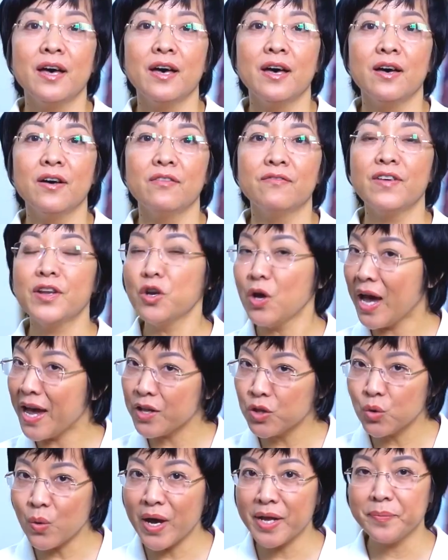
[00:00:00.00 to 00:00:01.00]
Và nó
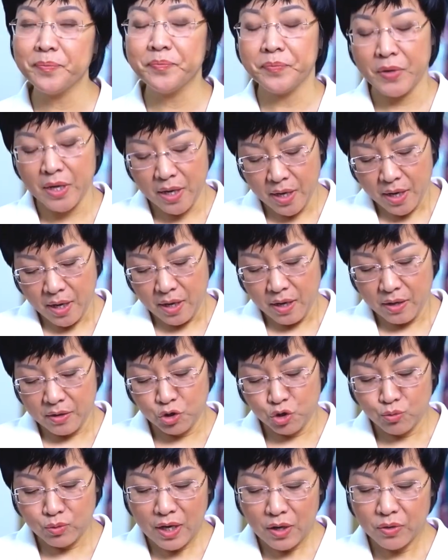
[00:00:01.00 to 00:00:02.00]
an toàn.
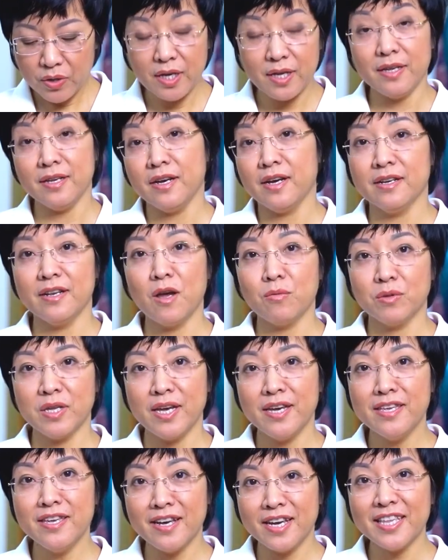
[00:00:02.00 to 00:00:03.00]
Chúng ta có thể đọc
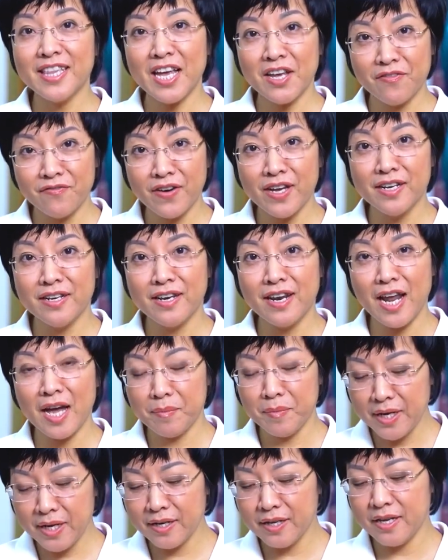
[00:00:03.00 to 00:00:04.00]
thấy những cái thành phần
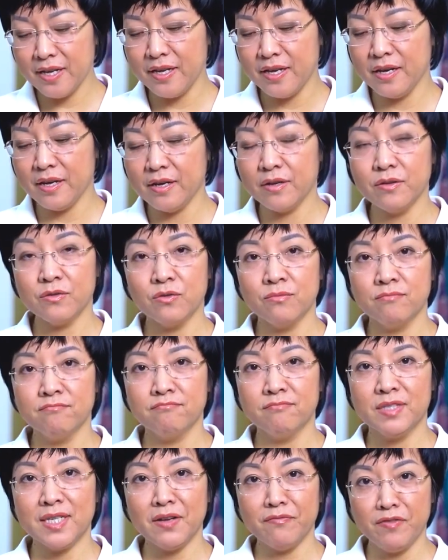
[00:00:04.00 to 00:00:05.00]
làm nên cái
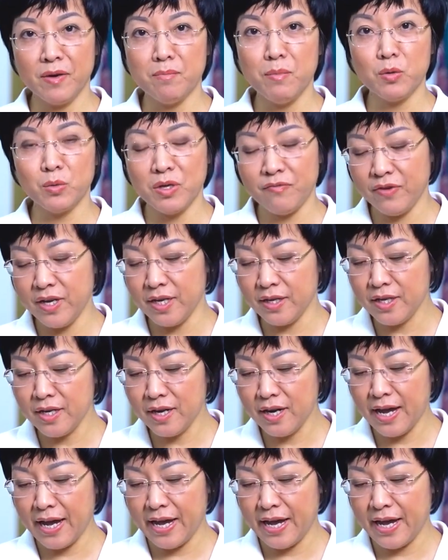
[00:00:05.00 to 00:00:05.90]
sản phẩm Mộc Tỳ Vị như